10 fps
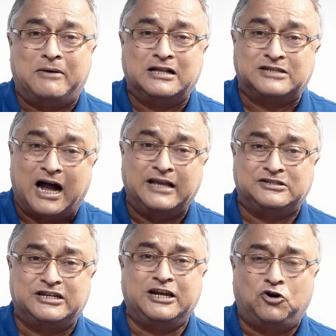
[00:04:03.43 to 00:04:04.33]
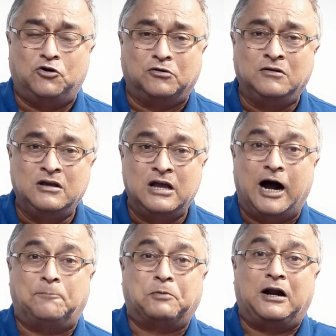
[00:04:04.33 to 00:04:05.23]
মা যায় যিনি হন
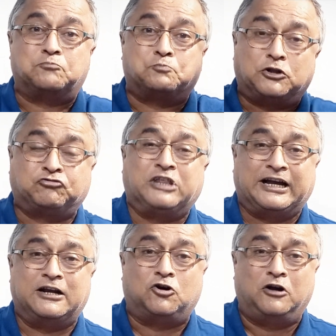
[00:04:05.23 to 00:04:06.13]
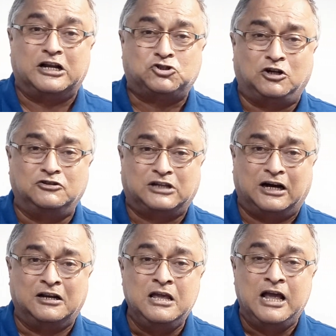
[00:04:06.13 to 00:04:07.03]
আপনারা প্রত্যেকের ঘরের
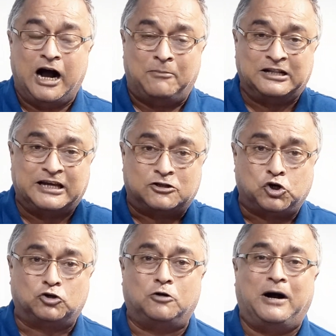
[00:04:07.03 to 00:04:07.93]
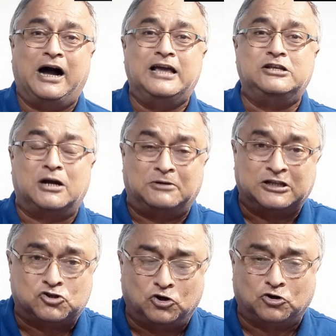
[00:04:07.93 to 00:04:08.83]
সন্তান আমাদের ছোট ভাই
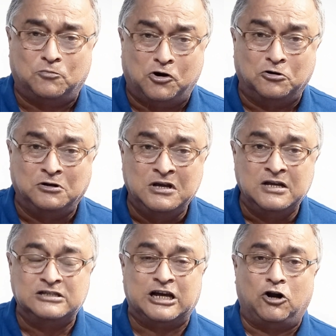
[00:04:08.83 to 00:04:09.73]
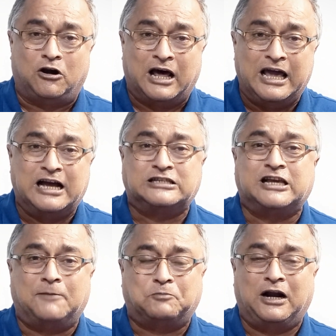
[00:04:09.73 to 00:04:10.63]
আমাদের ছোট বোন যে লড়াই আজকে
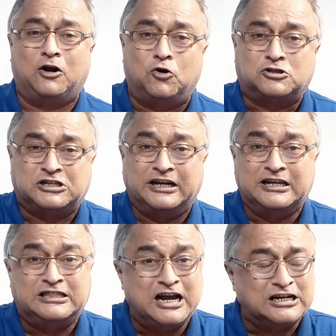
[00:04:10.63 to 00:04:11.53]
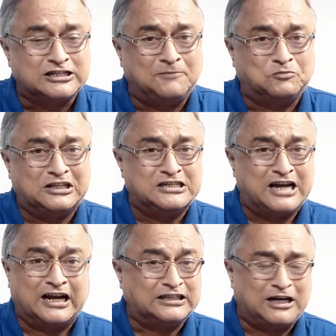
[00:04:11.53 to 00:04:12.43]
আপনারা লড়ছেন ইতিহাসে আপনাদের
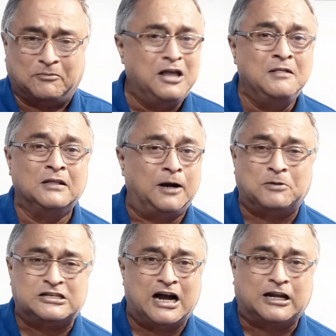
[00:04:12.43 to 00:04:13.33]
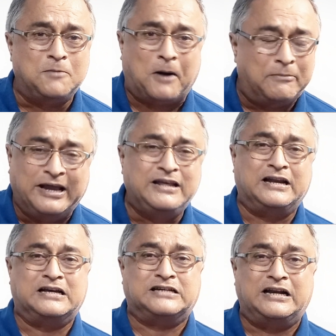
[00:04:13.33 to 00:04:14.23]
জায়গা থাকবে আপনারা চাকরি পাবেন কি
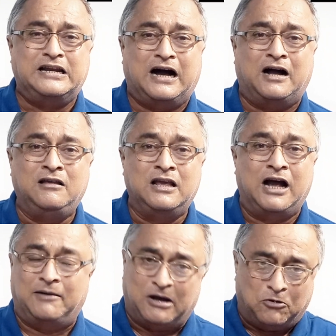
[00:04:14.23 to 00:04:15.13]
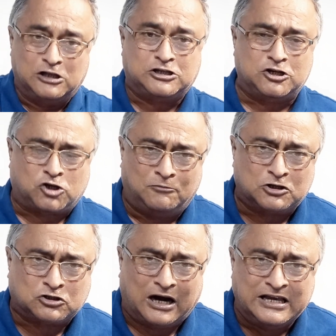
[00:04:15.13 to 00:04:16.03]
না জানি না আমরা বলছি
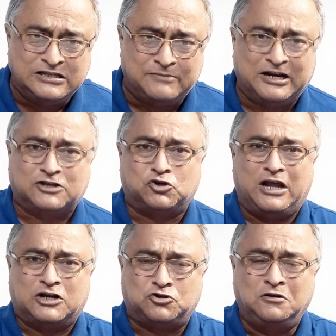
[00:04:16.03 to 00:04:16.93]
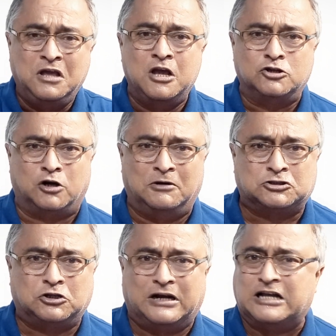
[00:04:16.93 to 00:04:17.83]
সমস্ত আইনজীবীরা চলে আসুন
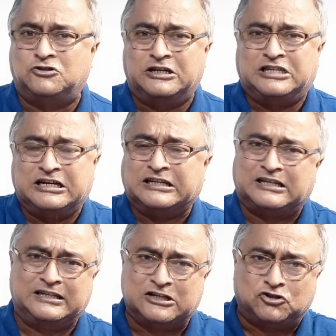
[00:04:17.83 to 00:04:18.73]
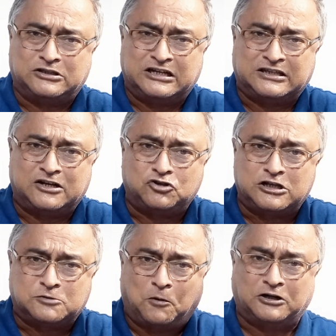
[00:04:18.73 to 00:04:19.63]
সমস্ত রাজনৈতিক নেতাদের নেতারা যদি
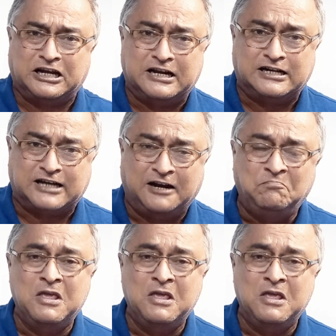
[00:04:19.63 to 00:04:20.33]
স্পটে না যান